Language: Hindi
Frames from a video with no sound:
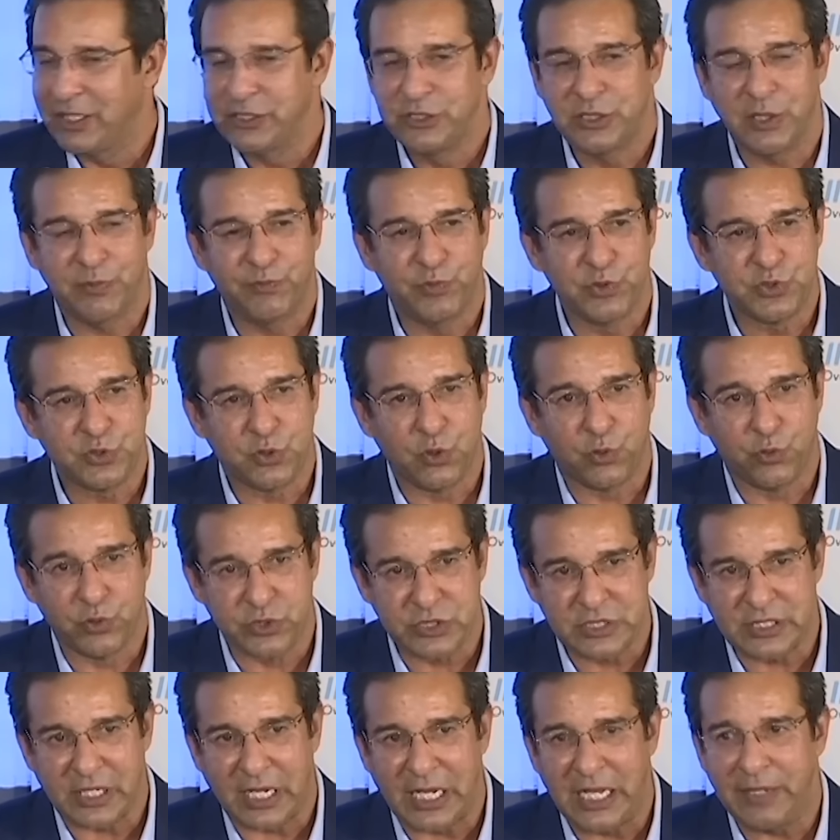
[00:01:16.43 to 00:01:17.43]
जब उसको
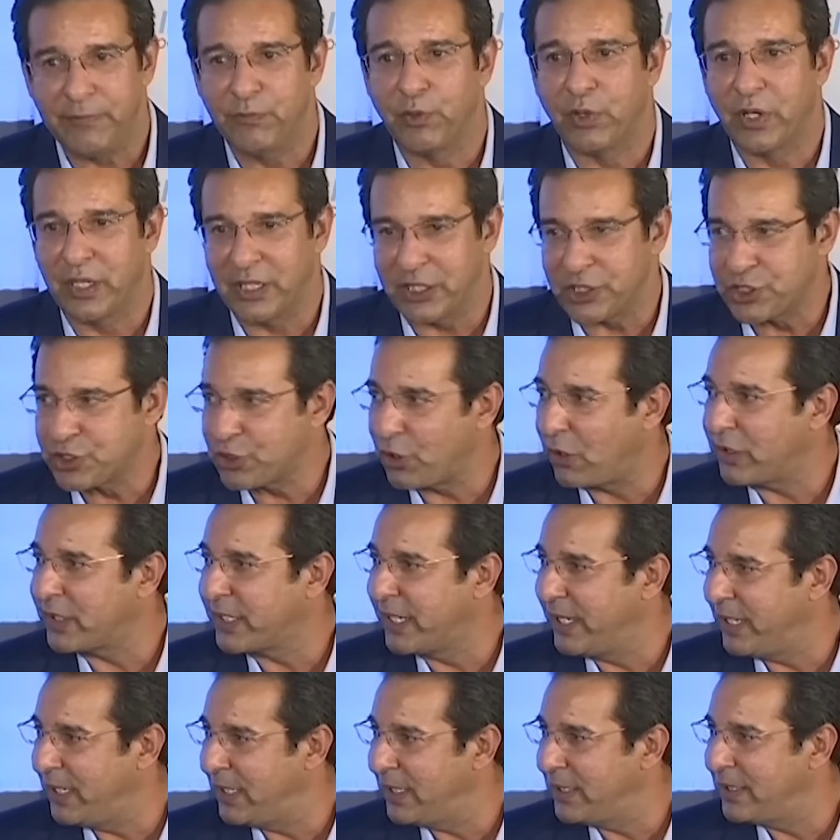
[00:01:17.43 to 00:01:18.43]
गुस्सा आए वो गलत शॉट
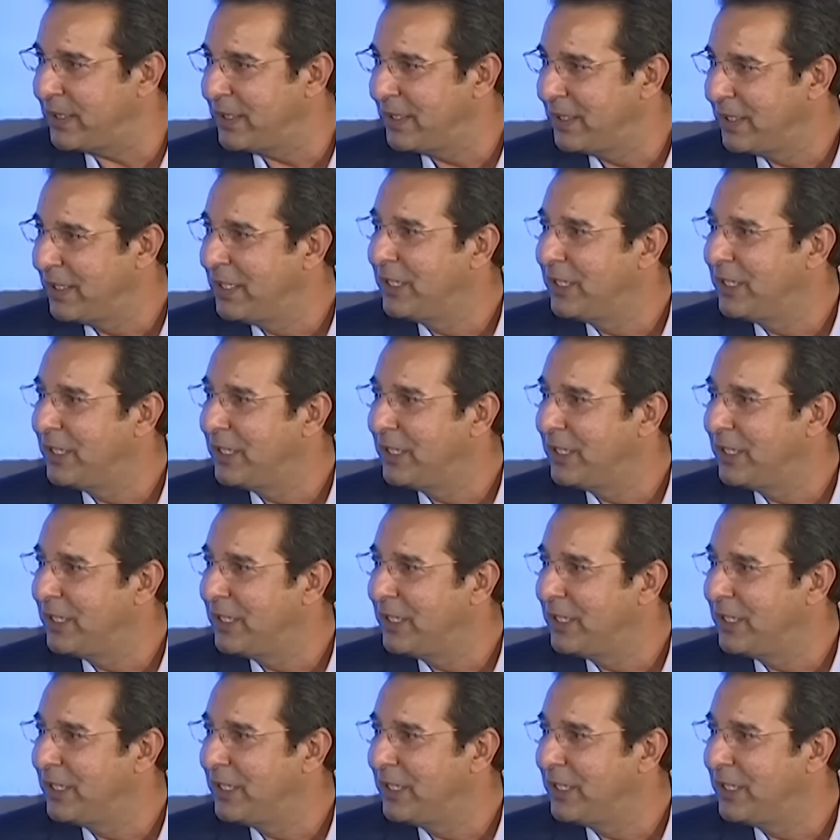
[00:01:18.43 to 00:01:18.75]
खेले